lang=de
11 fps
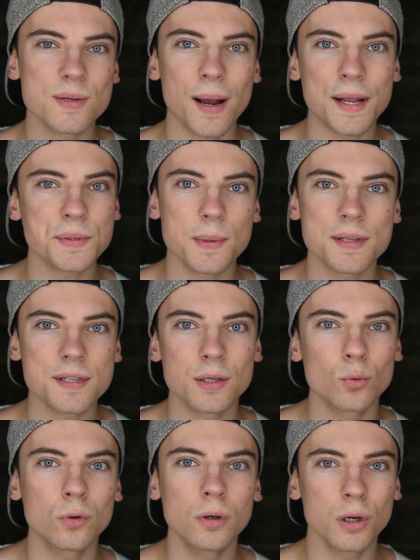
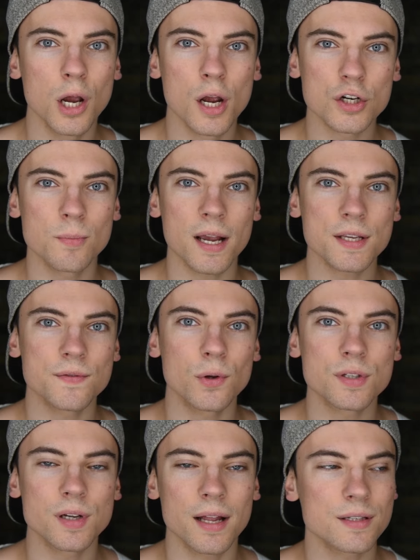22 Uhr schmeißen wir
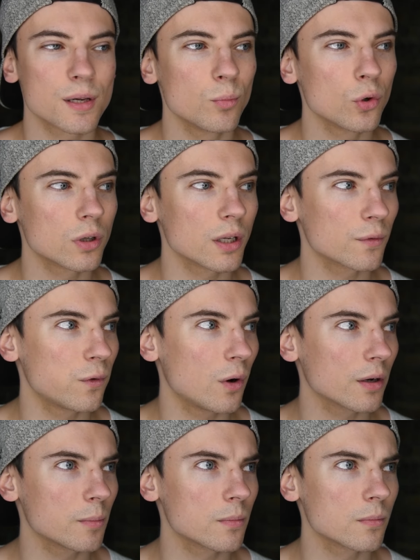uns ganz gemütlich
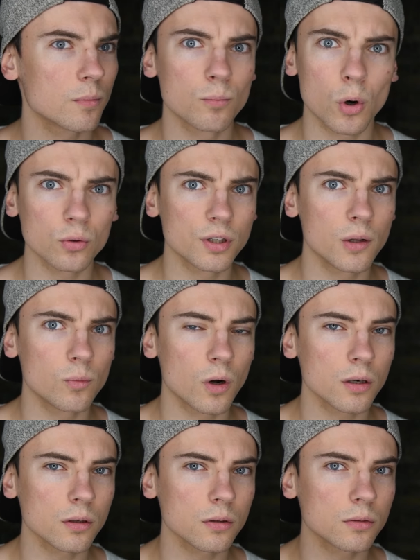vor dem Motel
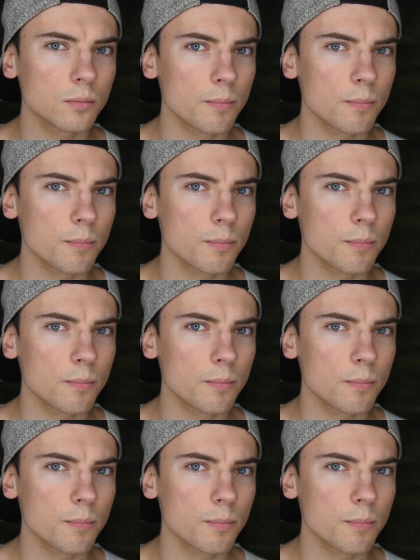One